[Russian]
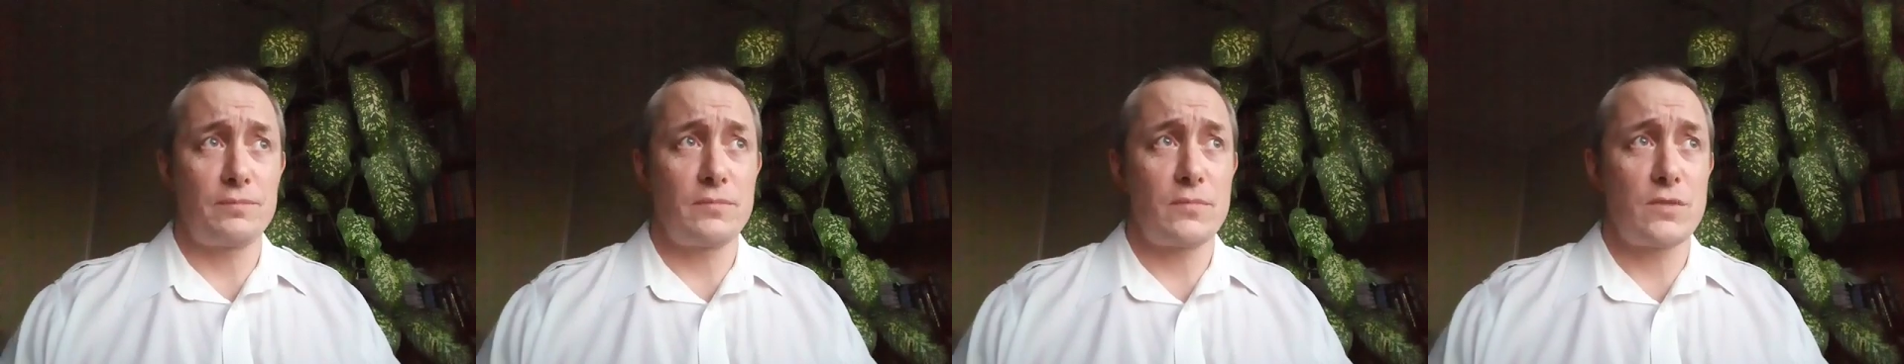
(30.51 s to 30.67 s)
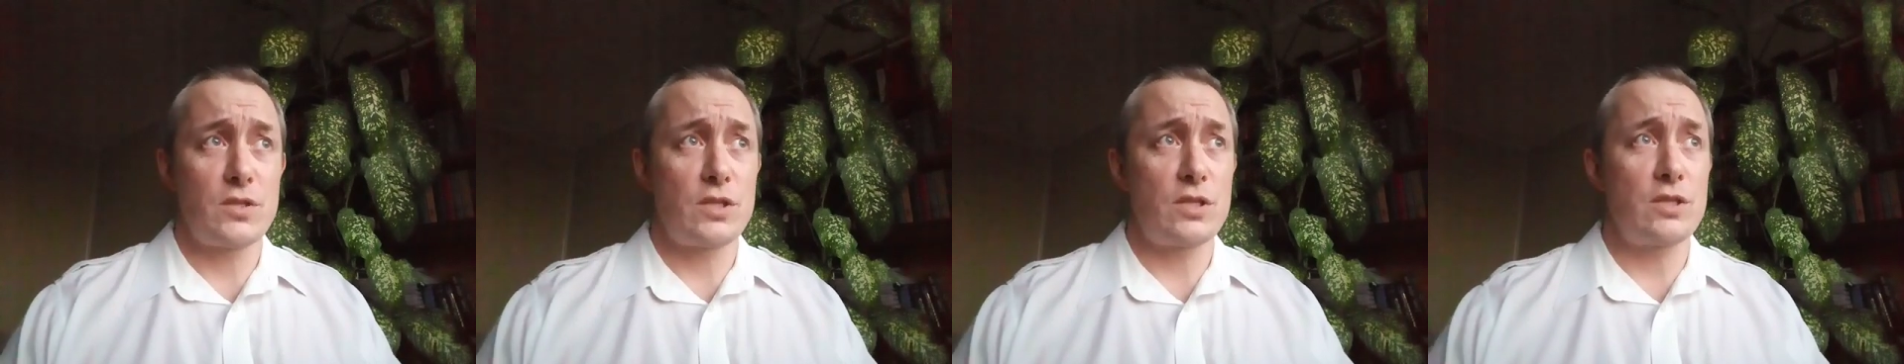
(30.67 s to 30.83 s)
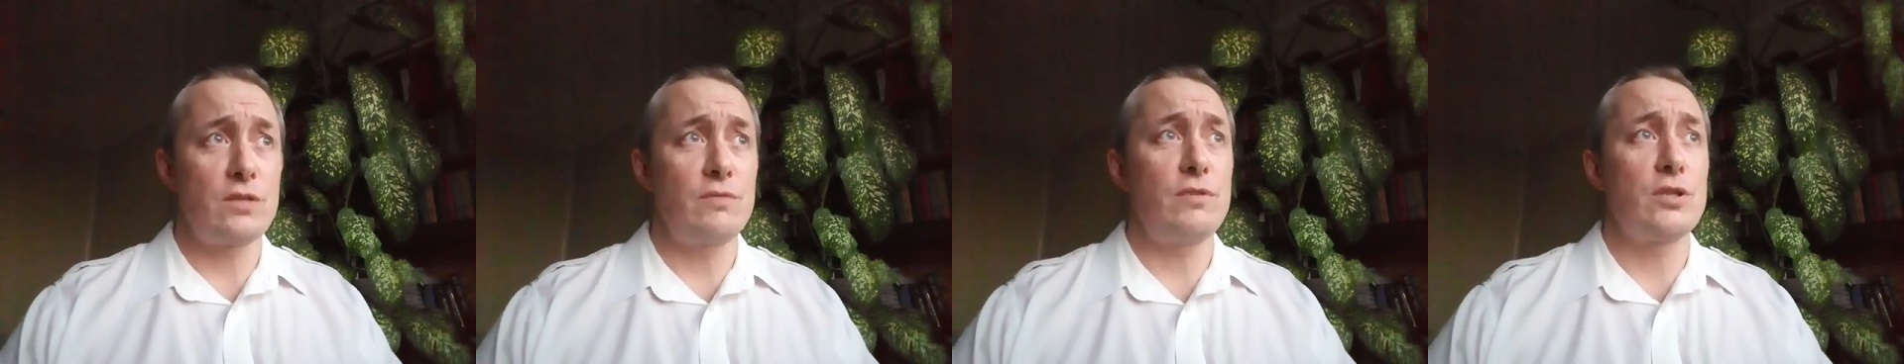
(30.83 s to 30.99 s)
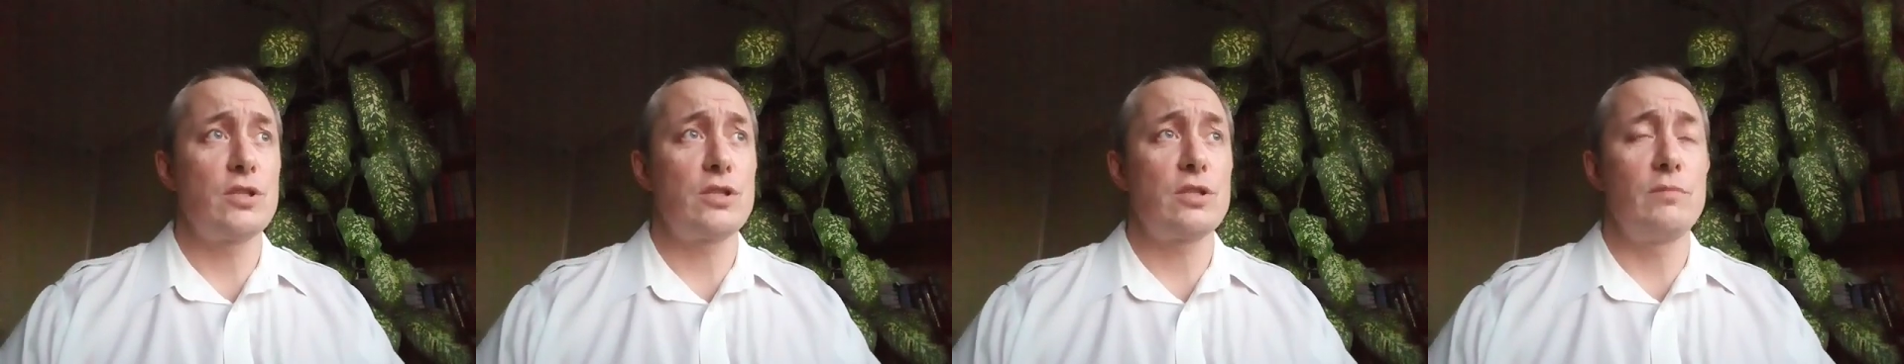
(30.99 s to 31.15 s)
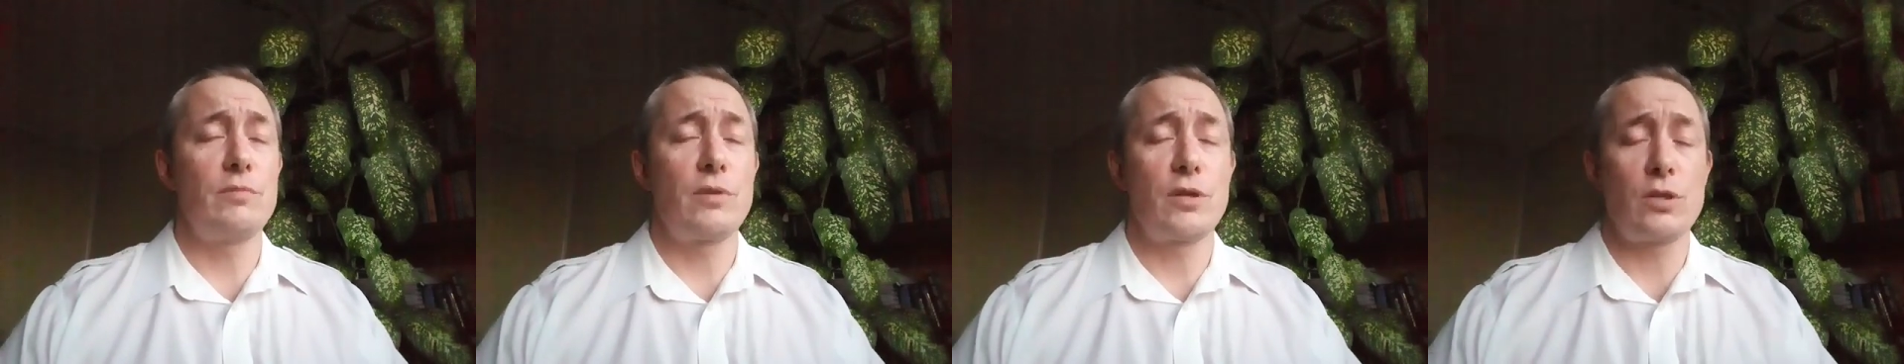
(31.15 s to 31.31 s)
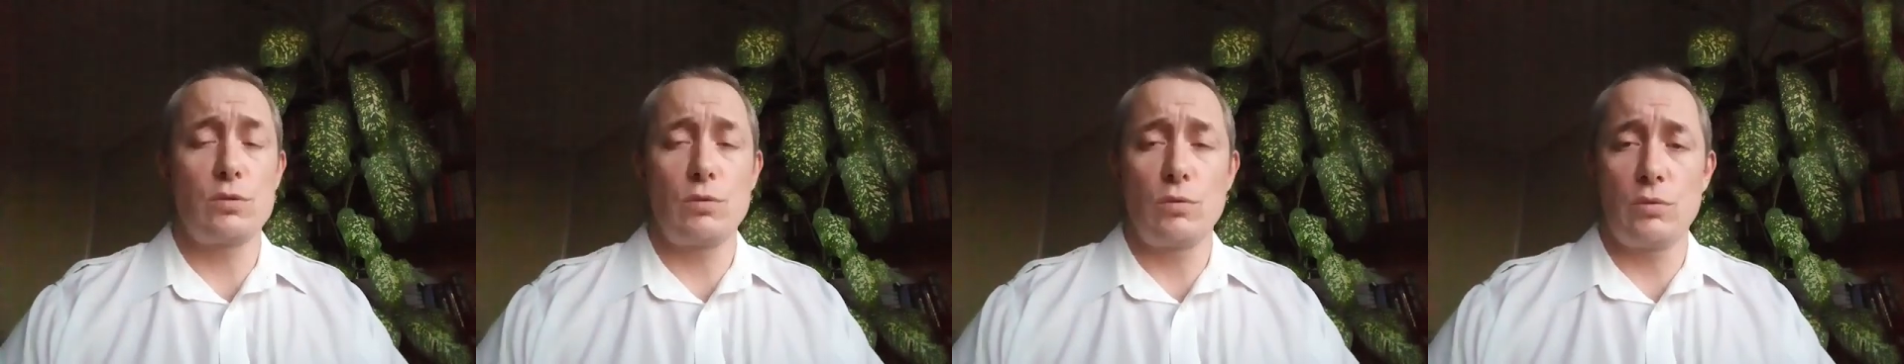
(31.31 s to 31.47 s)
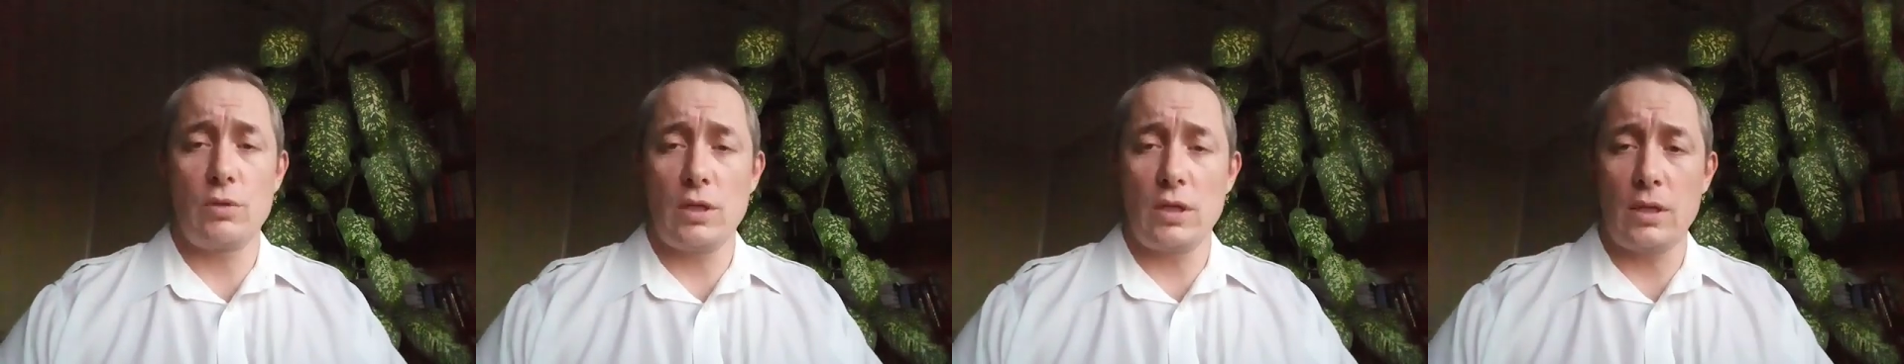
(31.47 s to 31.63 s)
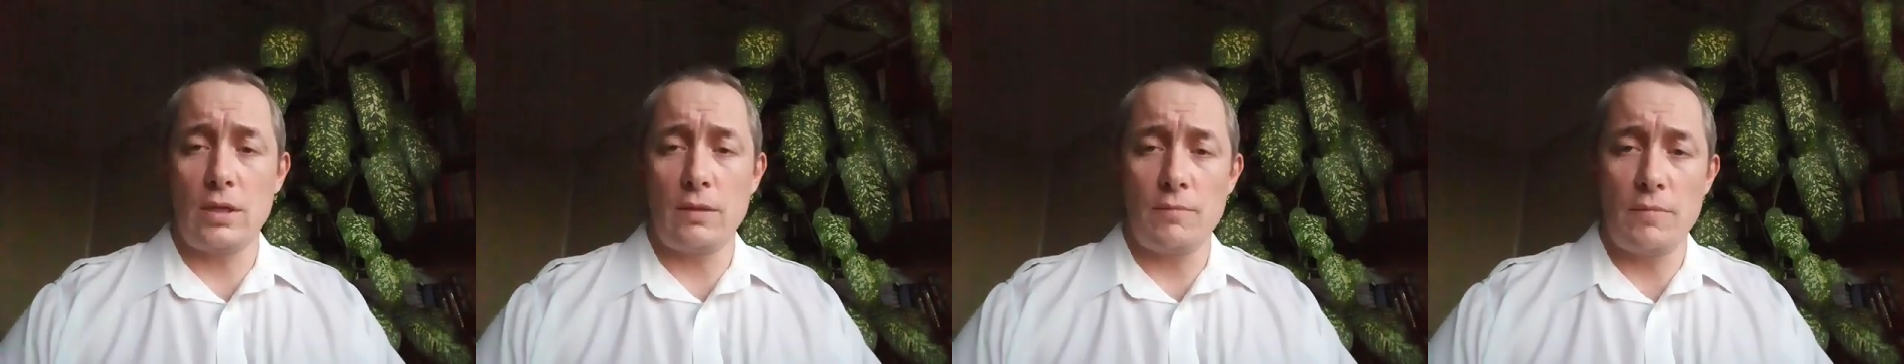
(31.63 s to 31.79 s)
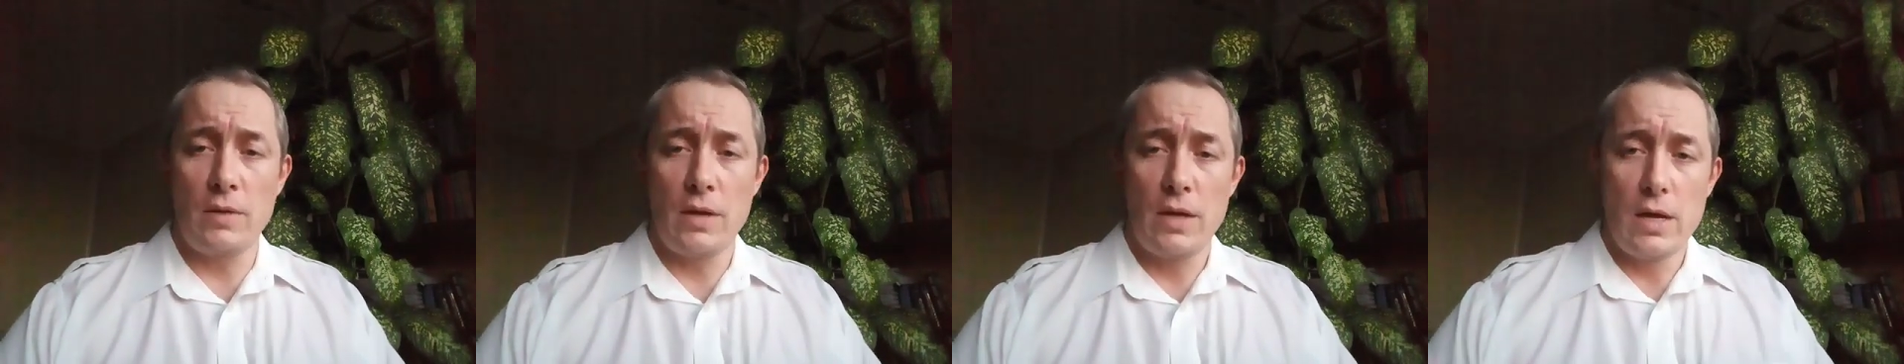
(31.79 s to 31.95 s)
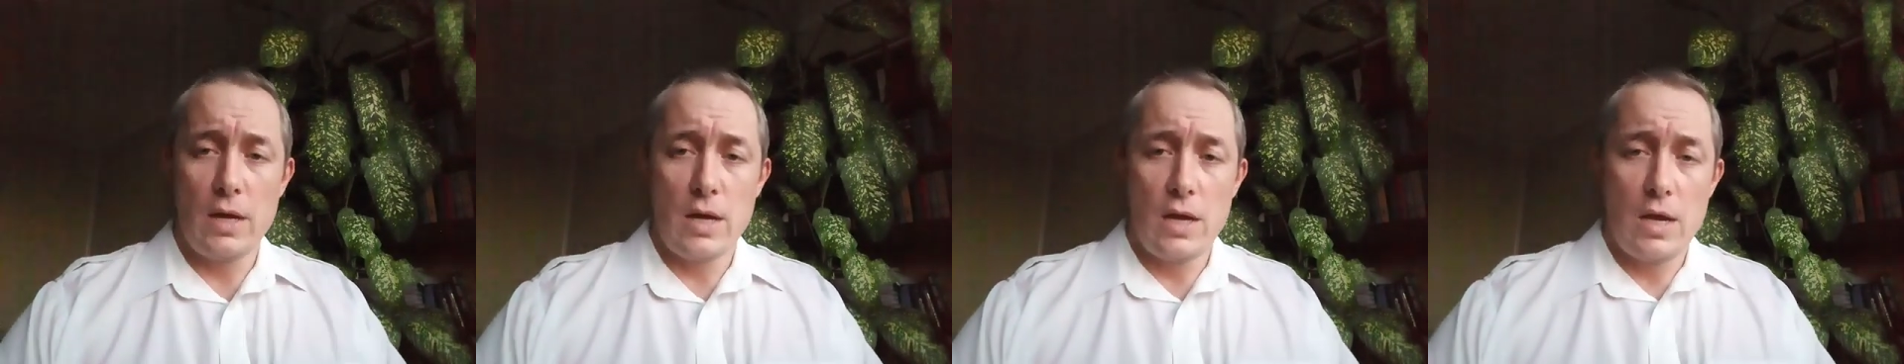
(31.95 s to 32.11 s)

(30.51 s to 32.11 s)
с известным результатом.